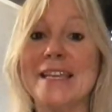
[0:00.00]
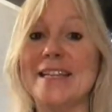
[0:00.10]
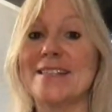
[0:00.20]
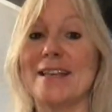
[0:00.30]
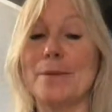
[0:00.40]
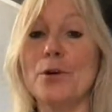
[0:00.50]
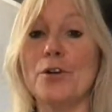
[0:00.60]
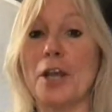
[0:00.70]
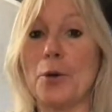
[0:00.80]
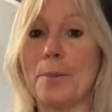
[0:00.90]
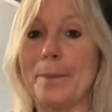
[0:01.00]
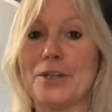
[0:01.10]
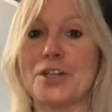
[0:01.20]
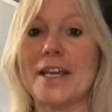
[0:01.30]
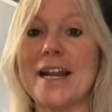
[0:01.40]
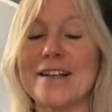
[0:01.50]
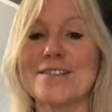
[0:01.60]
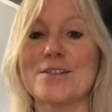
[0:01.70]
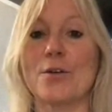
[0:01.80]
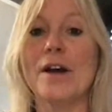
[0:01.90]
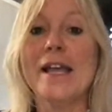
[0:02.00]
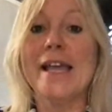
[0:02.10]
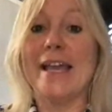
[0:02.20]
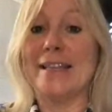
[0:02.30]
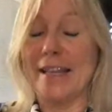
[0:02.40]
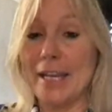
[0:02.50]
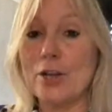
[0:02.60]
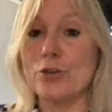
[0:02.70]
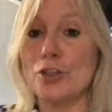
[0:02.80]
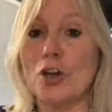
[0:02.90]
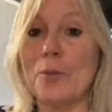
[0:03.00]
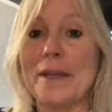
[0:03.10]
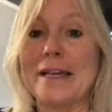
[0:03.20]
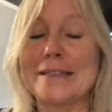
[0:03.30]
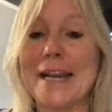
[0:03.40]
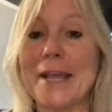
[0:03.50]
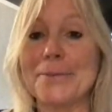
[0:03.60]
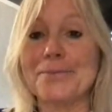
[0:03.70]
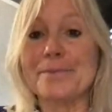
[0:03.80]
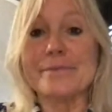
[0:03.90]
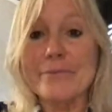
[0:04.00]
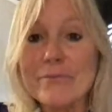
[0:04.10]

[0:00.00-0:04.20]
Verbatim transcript: Il salmone è un pesce grasso ed è ricco di omega 3